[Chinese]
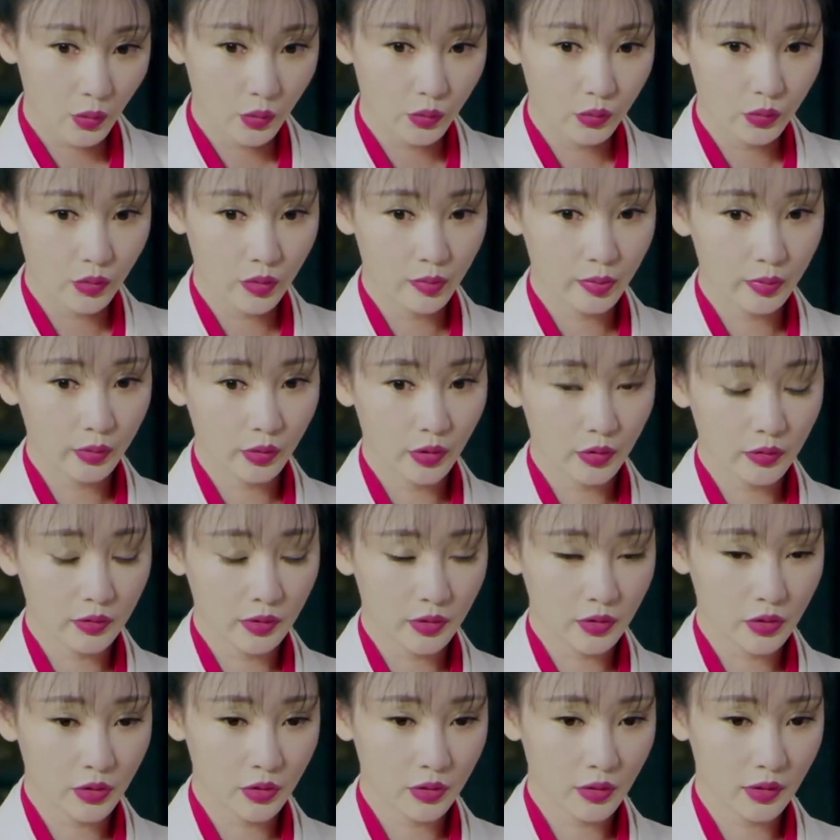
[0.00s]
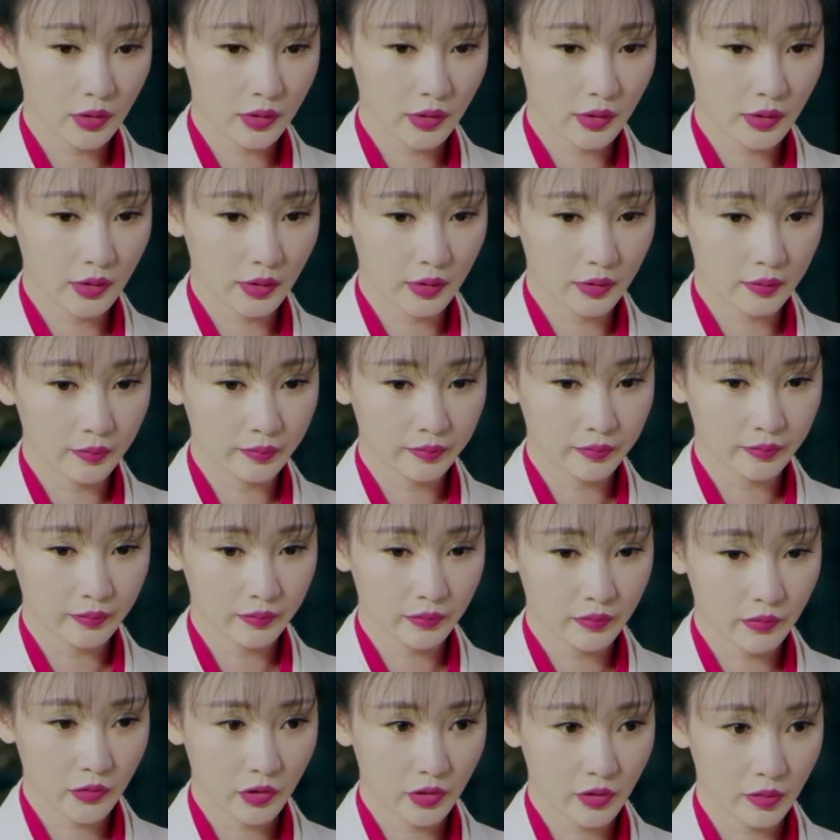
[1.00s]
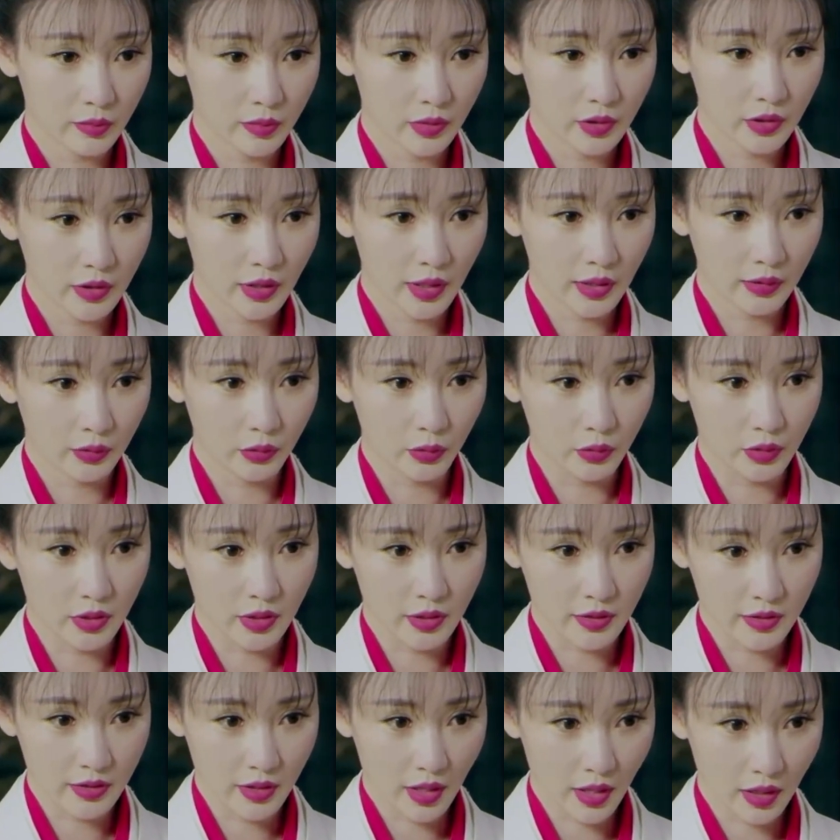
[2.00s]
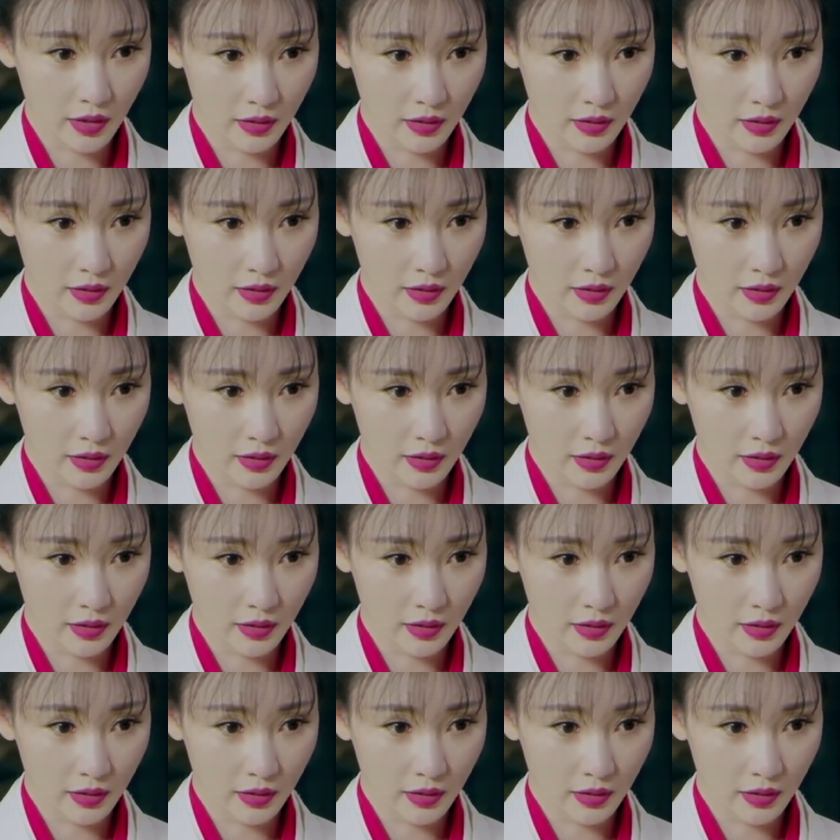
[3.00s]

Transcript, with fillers: 我不懂你说的“暗度陈仓”是什